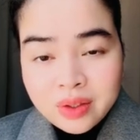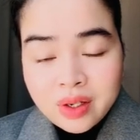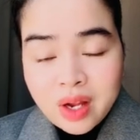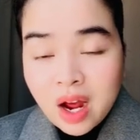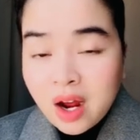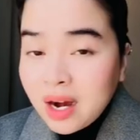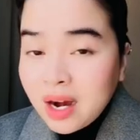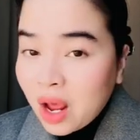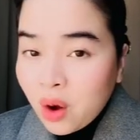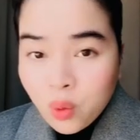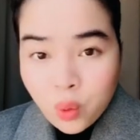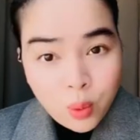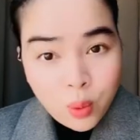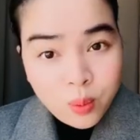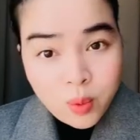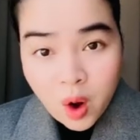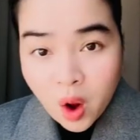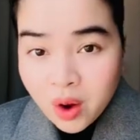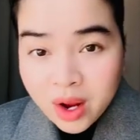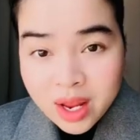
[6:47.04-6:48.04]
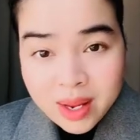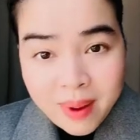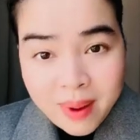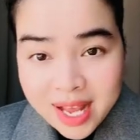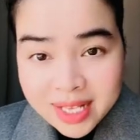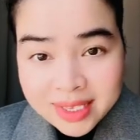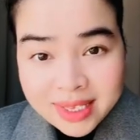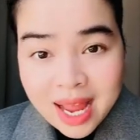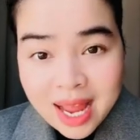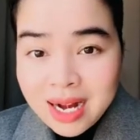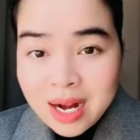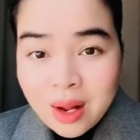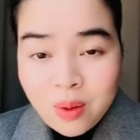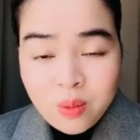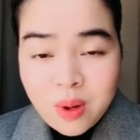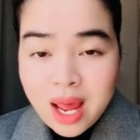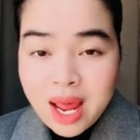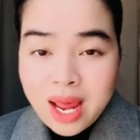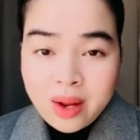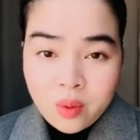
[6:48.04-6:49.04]
ở đâu cũng có cái bàn tay
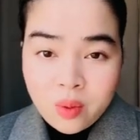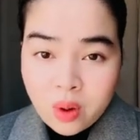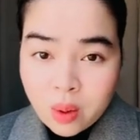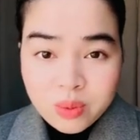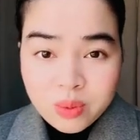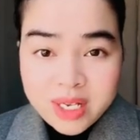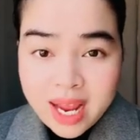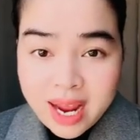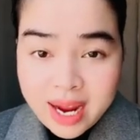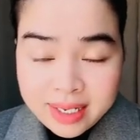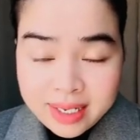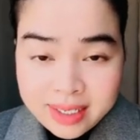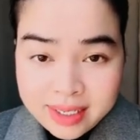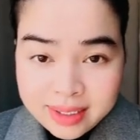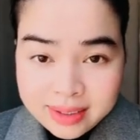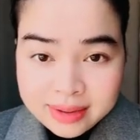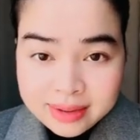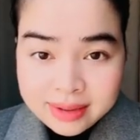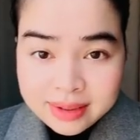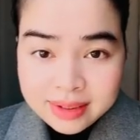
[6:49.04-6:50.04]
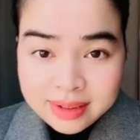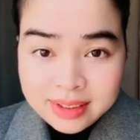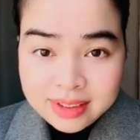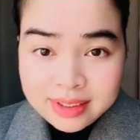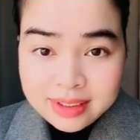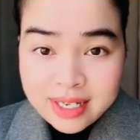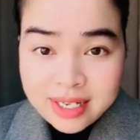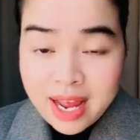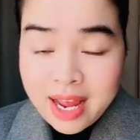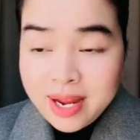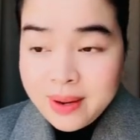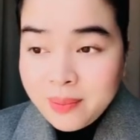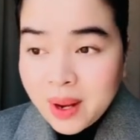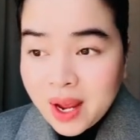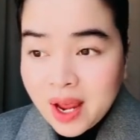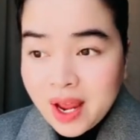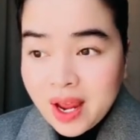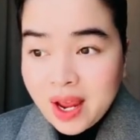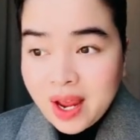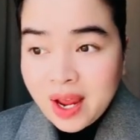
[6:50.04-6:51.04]
lông lá của cộng sản hết để
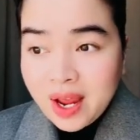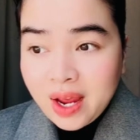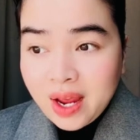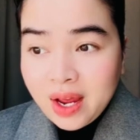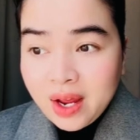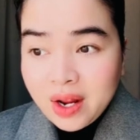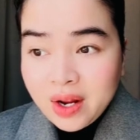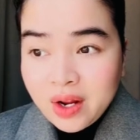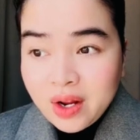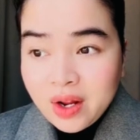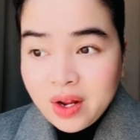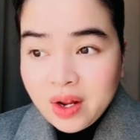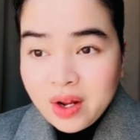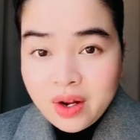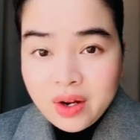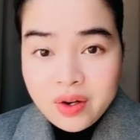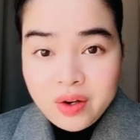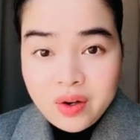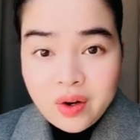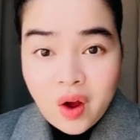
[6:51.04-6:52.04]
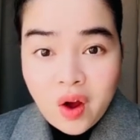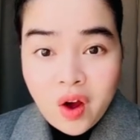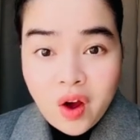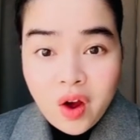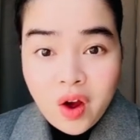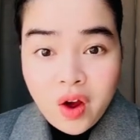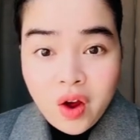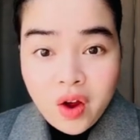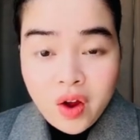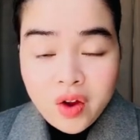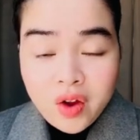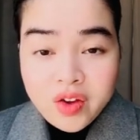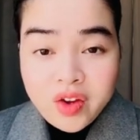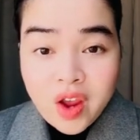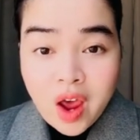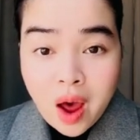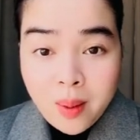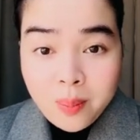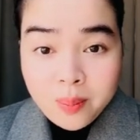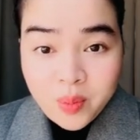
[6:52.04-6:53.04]
mà nó
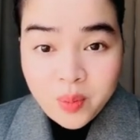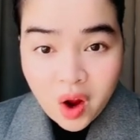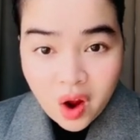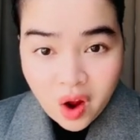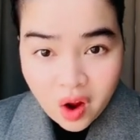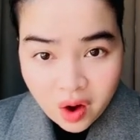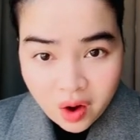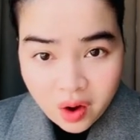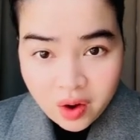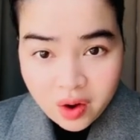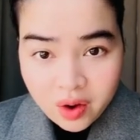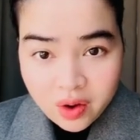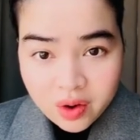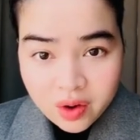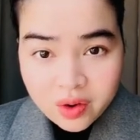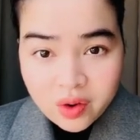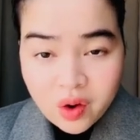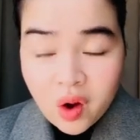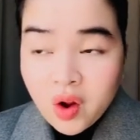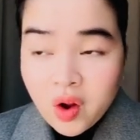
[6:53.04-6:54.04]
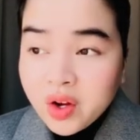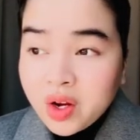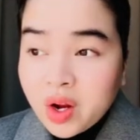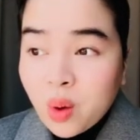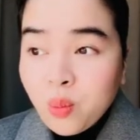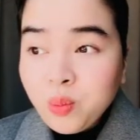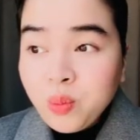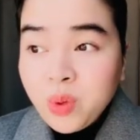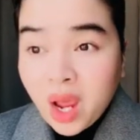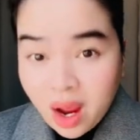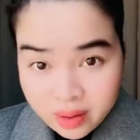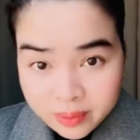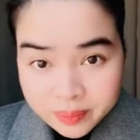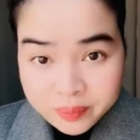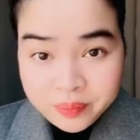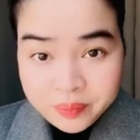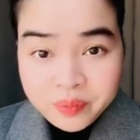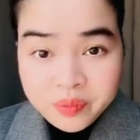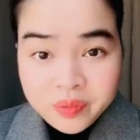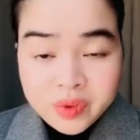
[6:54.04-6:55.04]
dòm ngó coi công nhân
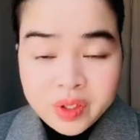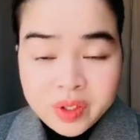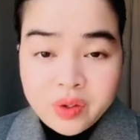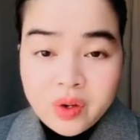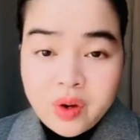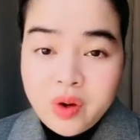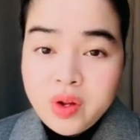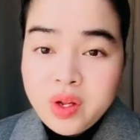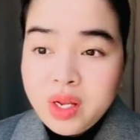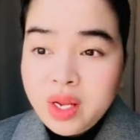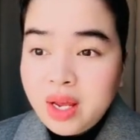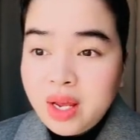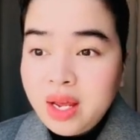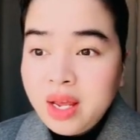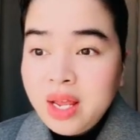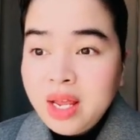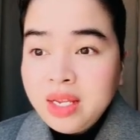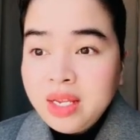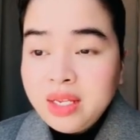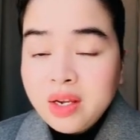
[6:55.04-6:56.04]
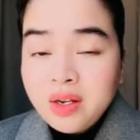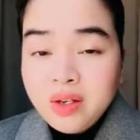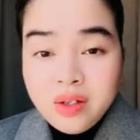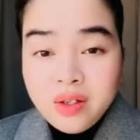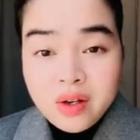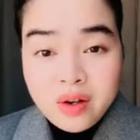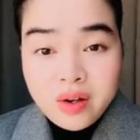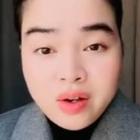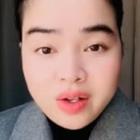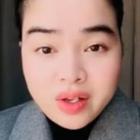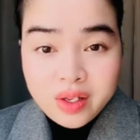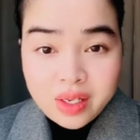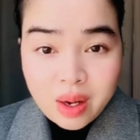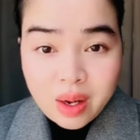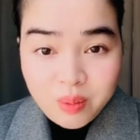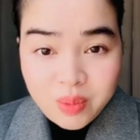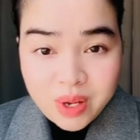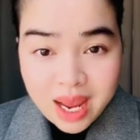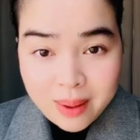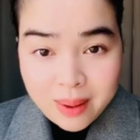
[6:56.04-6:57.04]
rồi à, những người
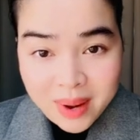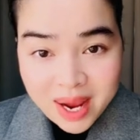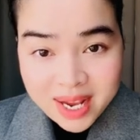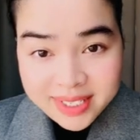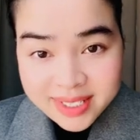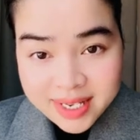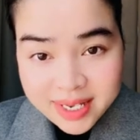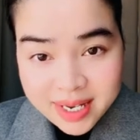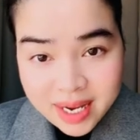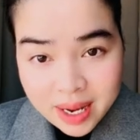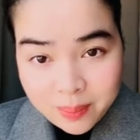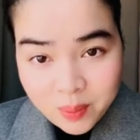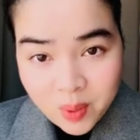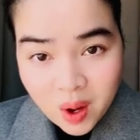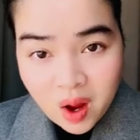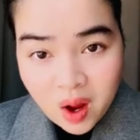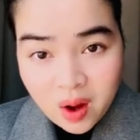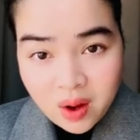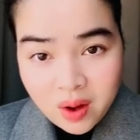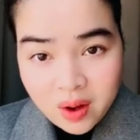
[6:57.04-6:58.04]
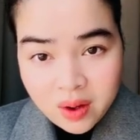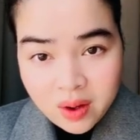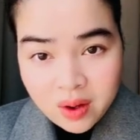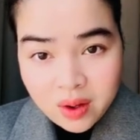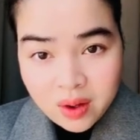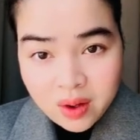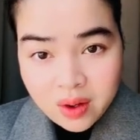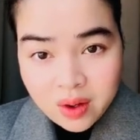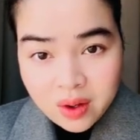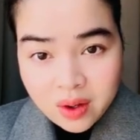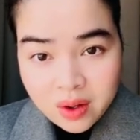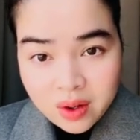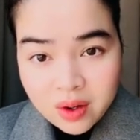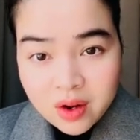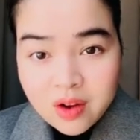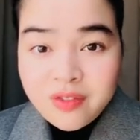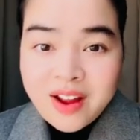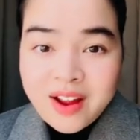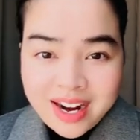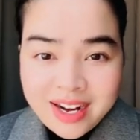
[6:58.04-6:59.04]
trong nhà máy xí nghiệp đó
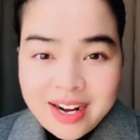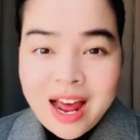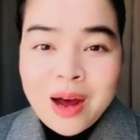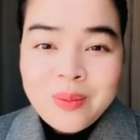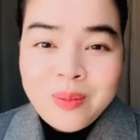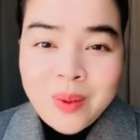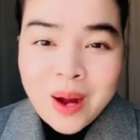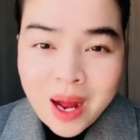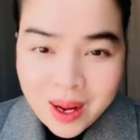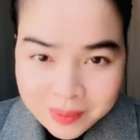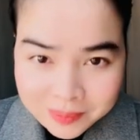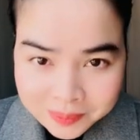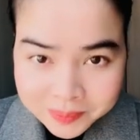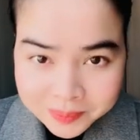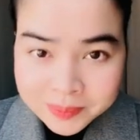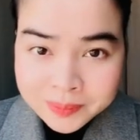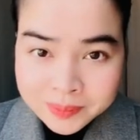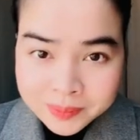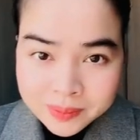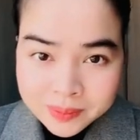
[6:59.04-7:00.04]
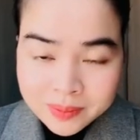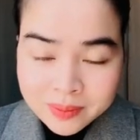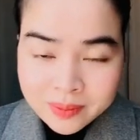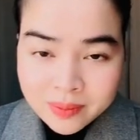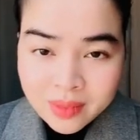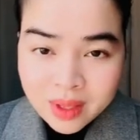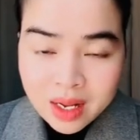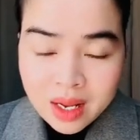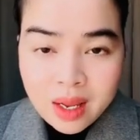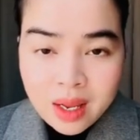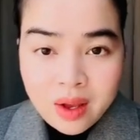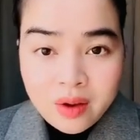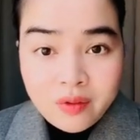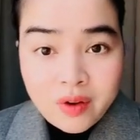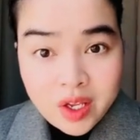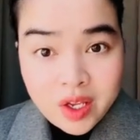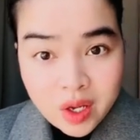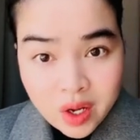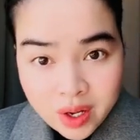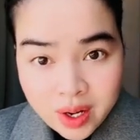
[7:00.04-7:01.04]
có phản động không
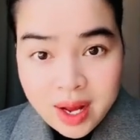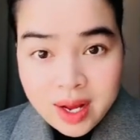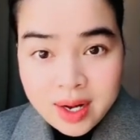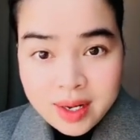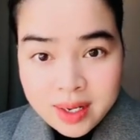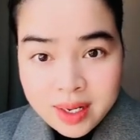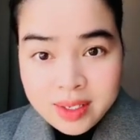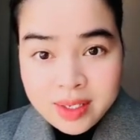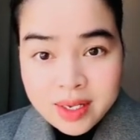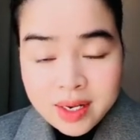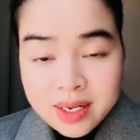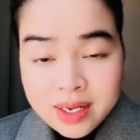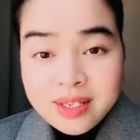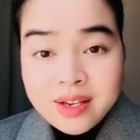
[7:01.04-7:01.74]
vậy cho nên á, những